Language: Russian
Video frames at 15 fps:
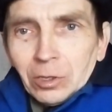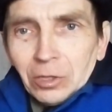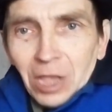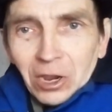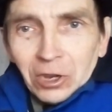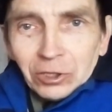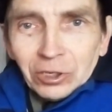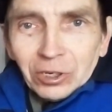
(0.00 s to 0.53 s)

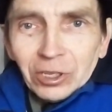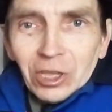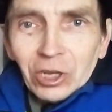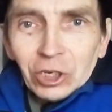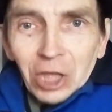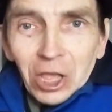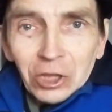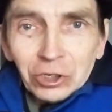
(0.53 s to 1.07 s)
Некоторые
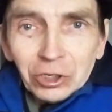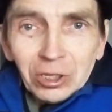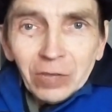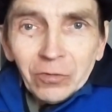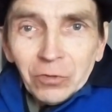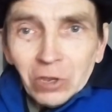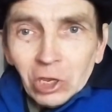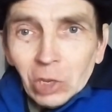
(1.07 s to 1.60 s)
женщины,
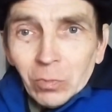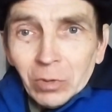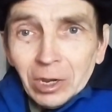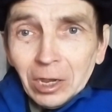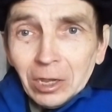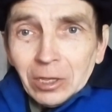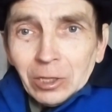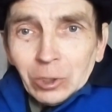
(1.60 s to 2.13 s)

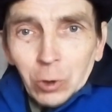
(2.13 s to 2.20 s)
видимо,